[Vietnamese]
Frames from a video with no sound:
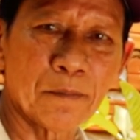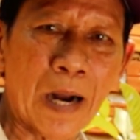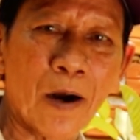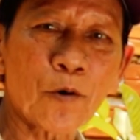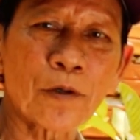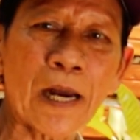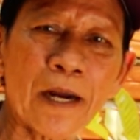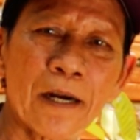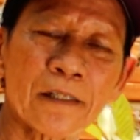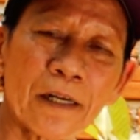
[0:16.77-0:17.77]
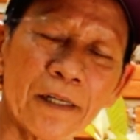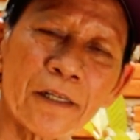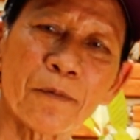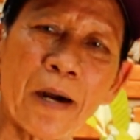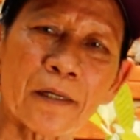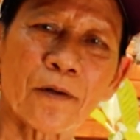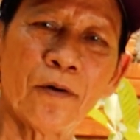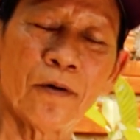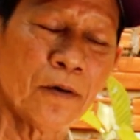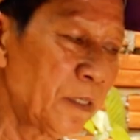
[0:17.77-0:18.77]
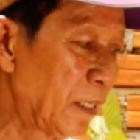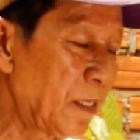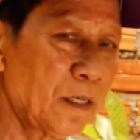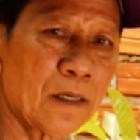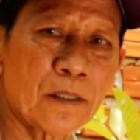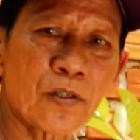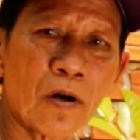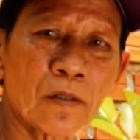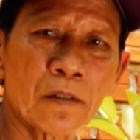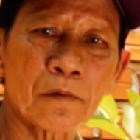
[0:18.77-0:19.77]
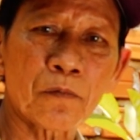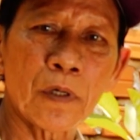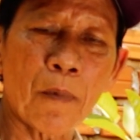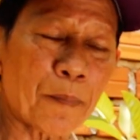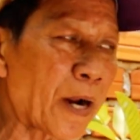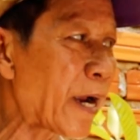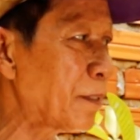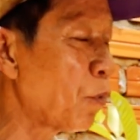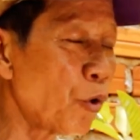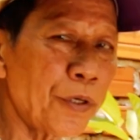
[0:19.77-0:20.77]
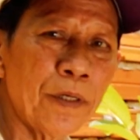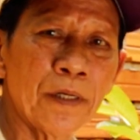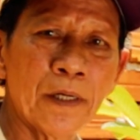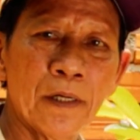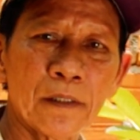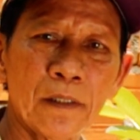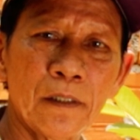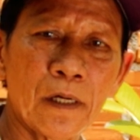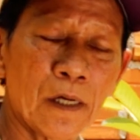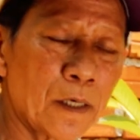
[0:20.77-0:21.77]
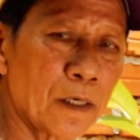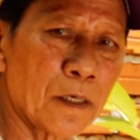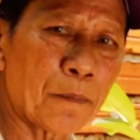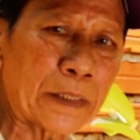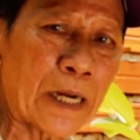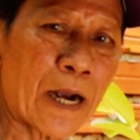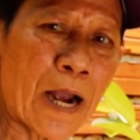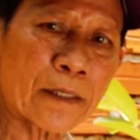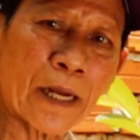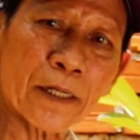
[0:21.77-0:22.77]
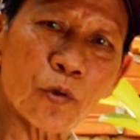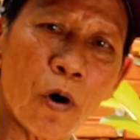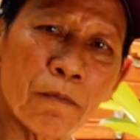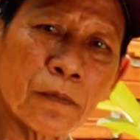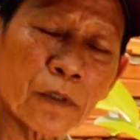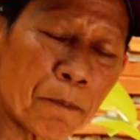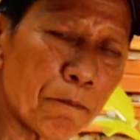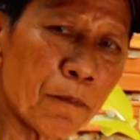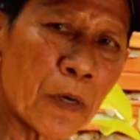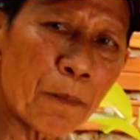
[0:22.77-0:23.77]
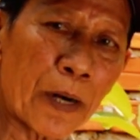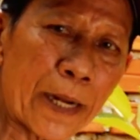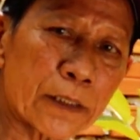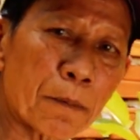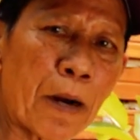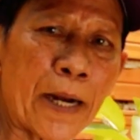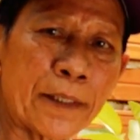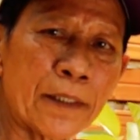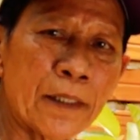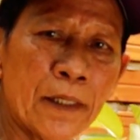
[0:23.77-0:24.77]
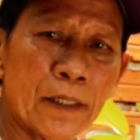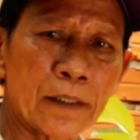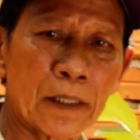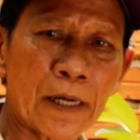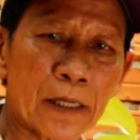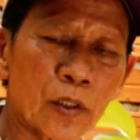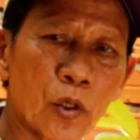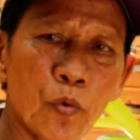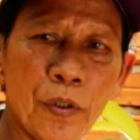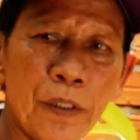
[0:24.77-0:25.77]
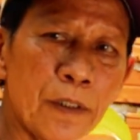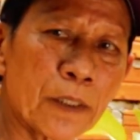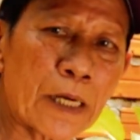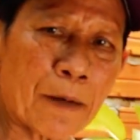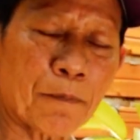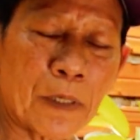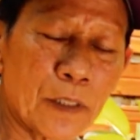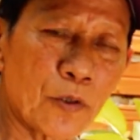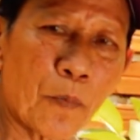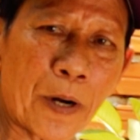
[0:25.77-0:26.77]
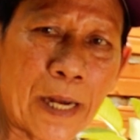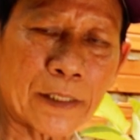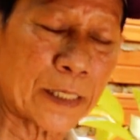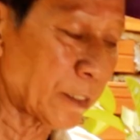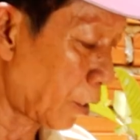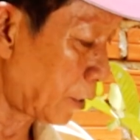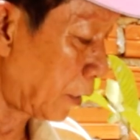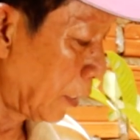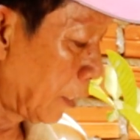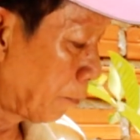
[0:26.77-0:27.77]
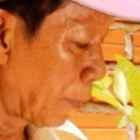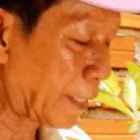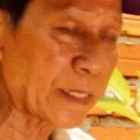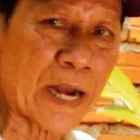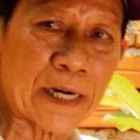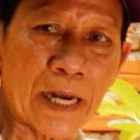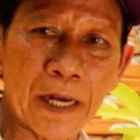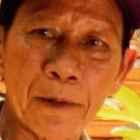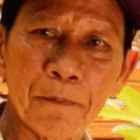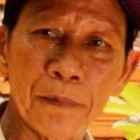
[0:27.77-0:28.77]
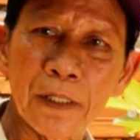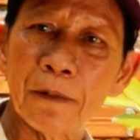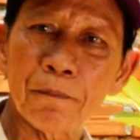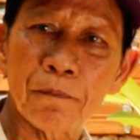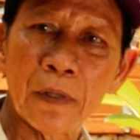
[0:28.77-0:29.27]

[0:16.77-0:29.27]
bà ở con na thay đi khi bà cô trong vừa bật bằng hai môi từ bà nhà ca thay tuom đầm play tờ bike nâng cắt trui nâng cắt vô play tranh hơi make na để bia